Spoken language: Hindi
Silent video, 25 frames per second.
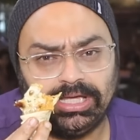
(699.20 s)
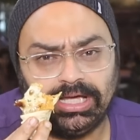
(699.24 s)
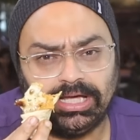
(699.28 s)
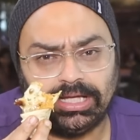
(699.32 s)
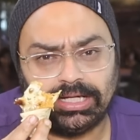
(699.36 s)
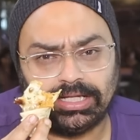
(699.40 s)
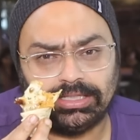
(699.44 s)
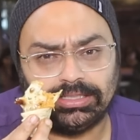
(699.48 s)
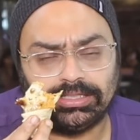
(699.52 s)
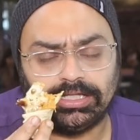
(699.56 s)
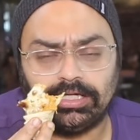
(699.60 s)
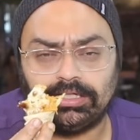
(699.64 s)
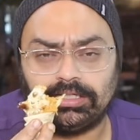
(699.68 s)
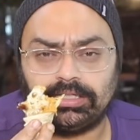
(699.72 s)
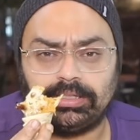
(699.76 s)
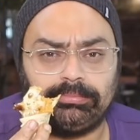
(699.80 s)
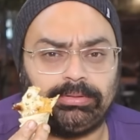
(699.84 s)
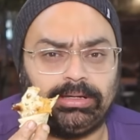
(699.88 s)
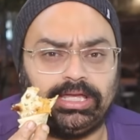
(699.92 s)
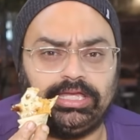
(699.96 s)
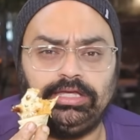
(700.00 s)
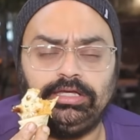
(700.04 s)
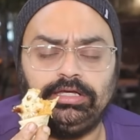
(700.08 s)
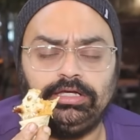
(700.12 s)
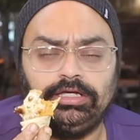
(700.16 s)
में आ रहा था कि
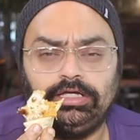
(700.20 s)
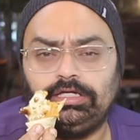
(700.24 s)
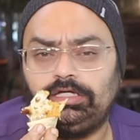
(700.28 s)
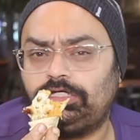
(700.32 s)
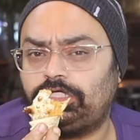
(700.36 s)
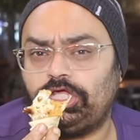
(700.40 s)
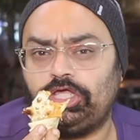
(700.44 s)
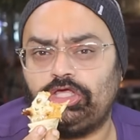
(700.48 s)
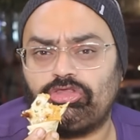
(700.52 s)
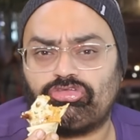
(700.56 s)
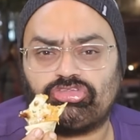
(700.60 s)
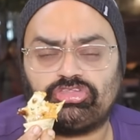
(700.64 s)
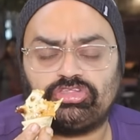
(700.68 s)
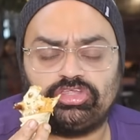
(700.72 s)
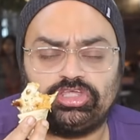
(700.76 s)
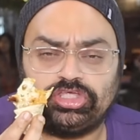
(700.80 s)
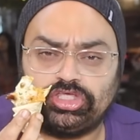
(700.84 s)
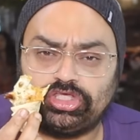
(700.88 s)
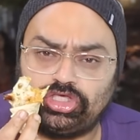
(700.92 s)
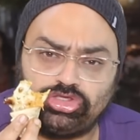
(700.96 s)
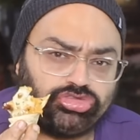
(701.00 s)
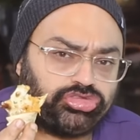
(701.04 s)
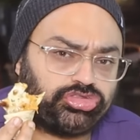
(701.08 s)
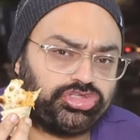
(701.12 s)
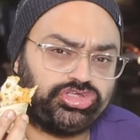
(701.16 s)
भाई
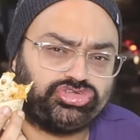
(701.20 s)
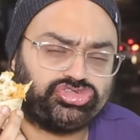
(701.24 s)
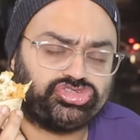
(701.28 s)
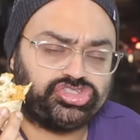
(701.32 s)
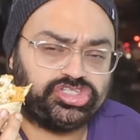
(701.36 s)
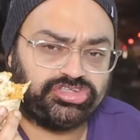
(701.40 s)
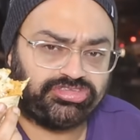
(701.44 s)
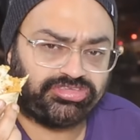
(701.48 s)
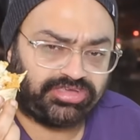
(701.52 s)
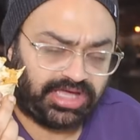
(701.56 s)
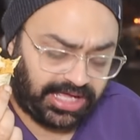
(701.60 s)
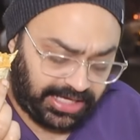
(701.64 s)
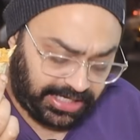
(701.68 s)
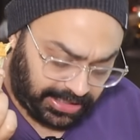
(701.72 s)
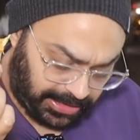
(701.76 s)
टेस्ट किस किस चीज़ का